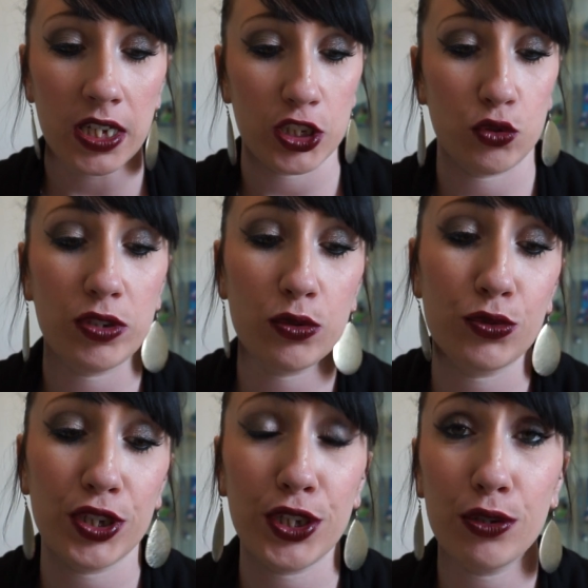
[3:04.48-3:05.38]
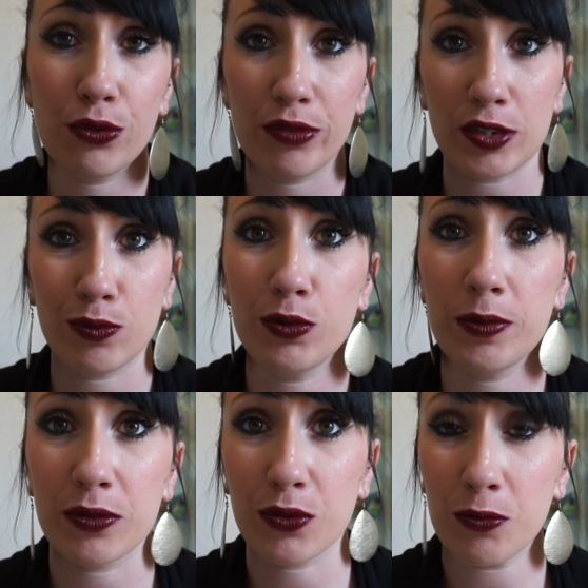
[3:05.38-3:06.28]
Et je suis dégoûtée qu'il le fasse plus
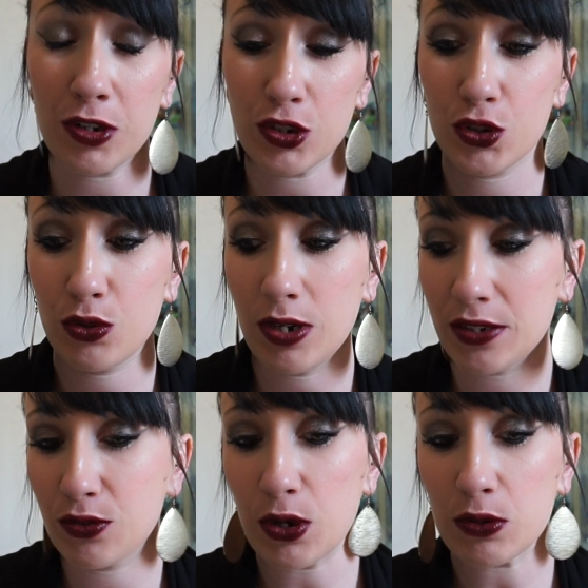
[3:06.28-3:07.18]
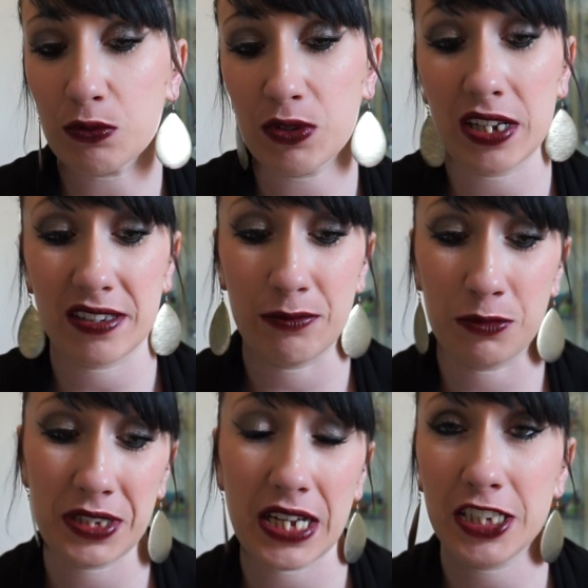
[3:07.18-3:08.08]
parce que moi, je l'adore. Donc là, c'est
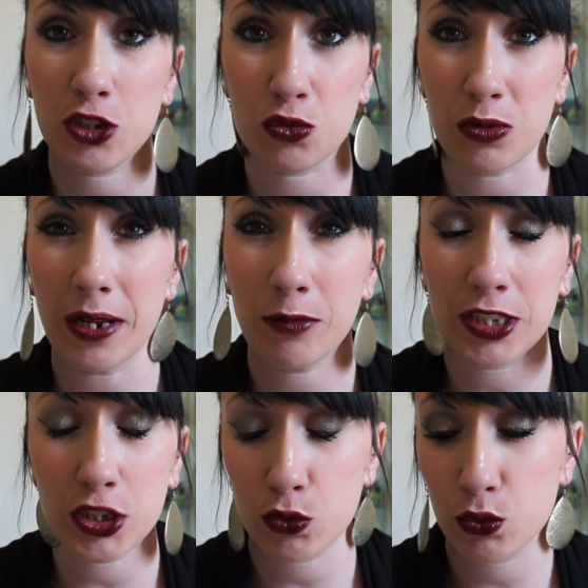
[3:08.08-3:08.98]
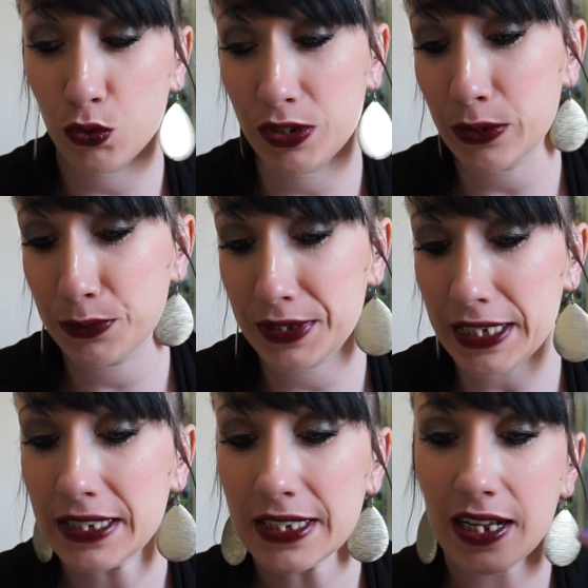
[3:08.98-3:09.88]
mon dernier. J'en suis à la moitié. Je suis juste
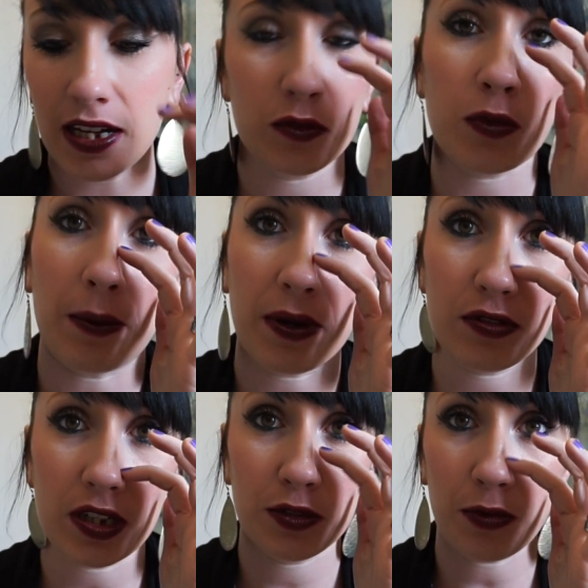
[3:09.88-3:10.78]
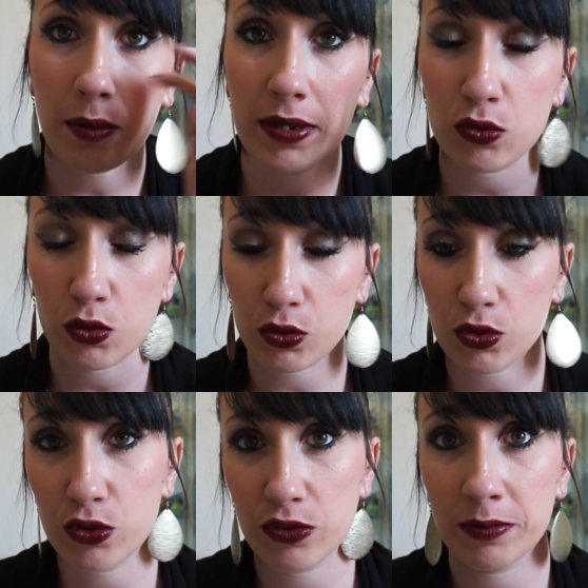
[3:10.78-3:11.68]
dégoûtée. Donc après, il faudra que je me rabatte sur autre
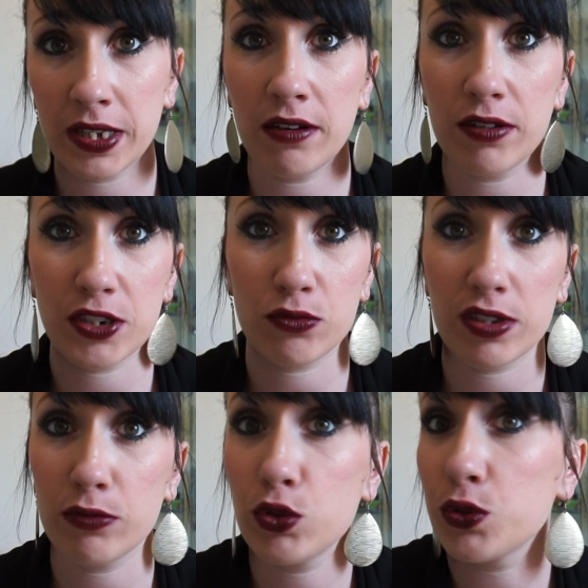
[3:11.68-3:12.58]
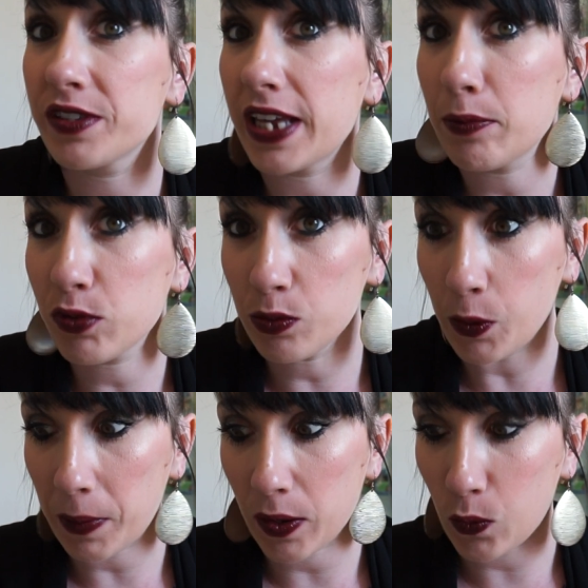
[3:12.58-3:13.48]
chose. Mais euh, je vous avoue que je ne sais
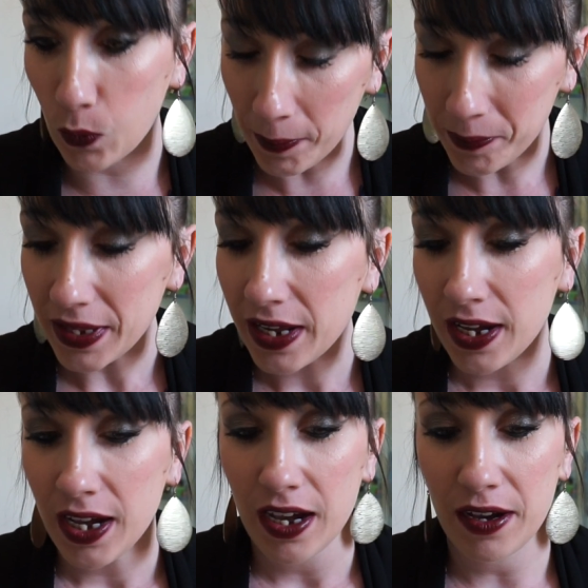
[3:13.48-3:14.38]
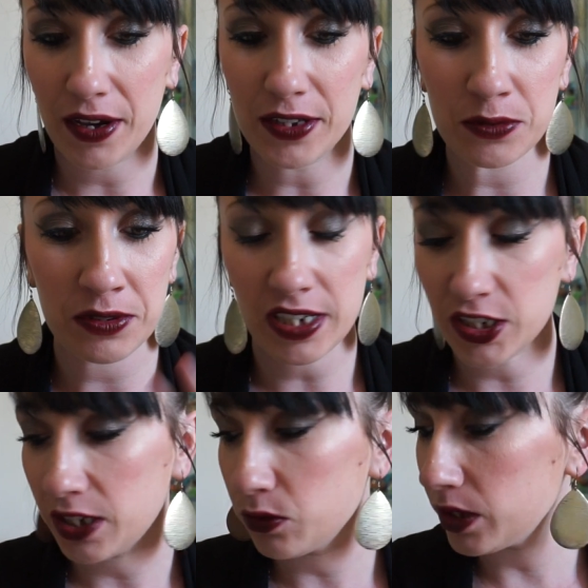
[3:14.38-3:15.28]
absolument pas quoi. Euh, donc ça,
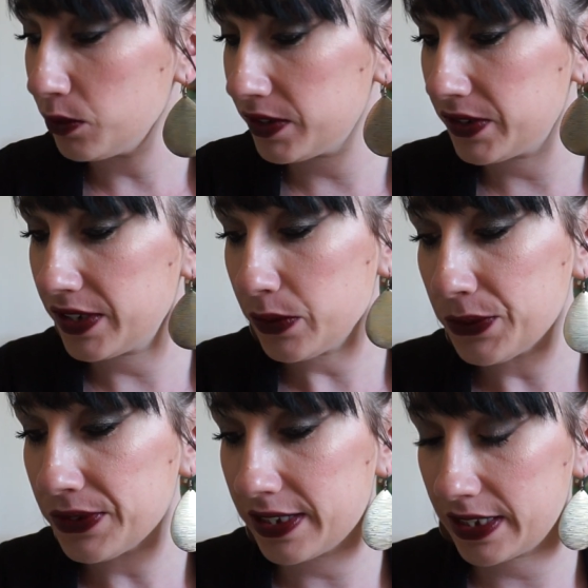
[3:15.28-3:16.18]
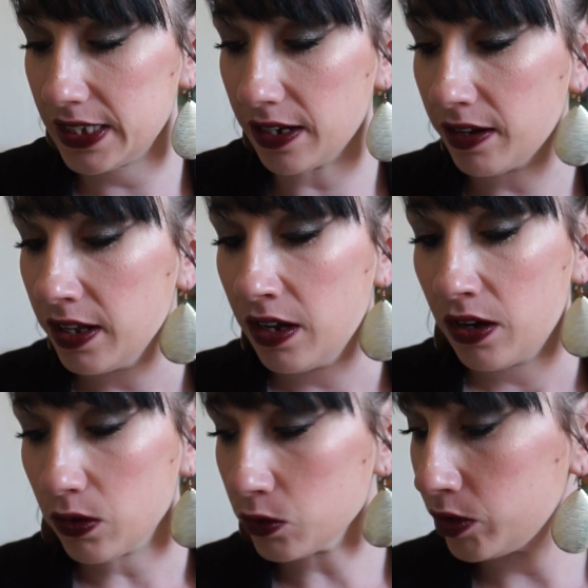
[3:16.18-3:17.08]
j'ai adoré l'utiliser aussi.
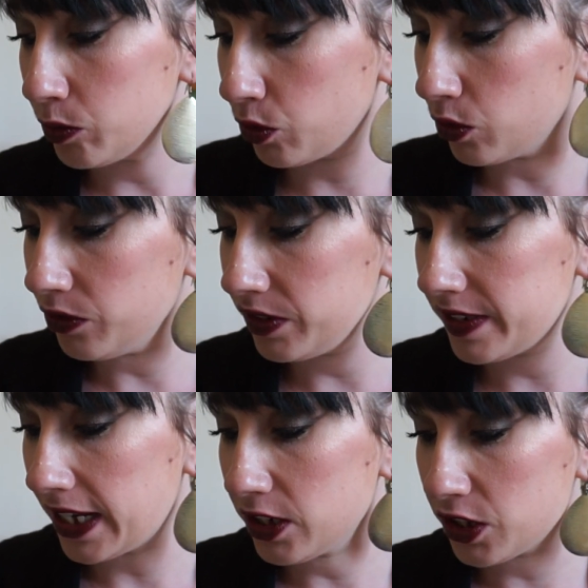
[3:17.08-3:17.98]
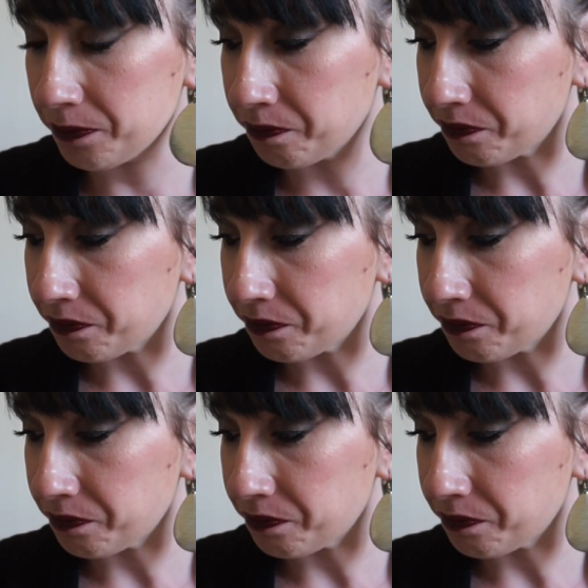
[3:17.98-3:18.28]
Ensuite, pour le visage...